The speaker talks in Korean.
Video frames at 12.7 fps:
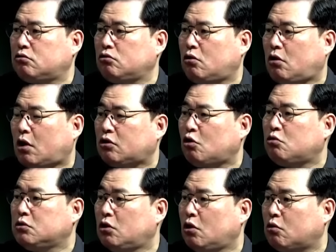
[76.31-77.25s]
그냥 갔다
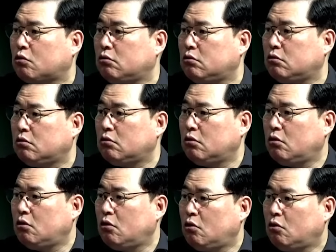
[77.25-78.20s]
오면 될 거를
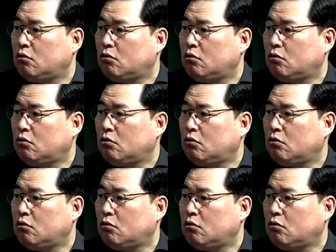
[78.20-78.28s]
어.